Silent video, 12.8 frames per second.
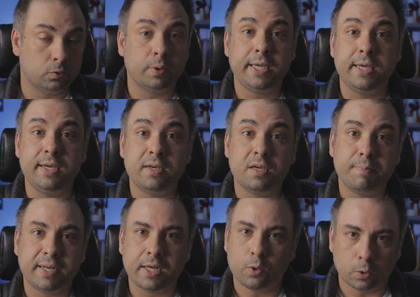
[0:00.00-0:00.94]
do Henrique
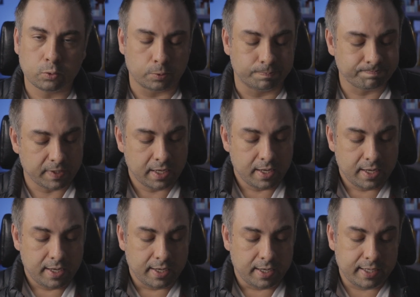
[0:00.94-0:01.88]
Menegoto.
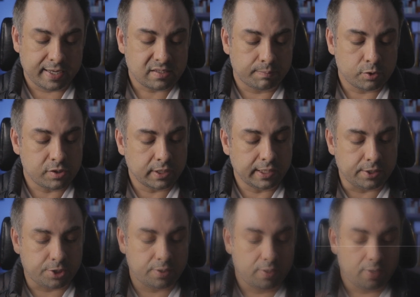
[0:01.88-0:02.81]
Ele quer saber o seguinte: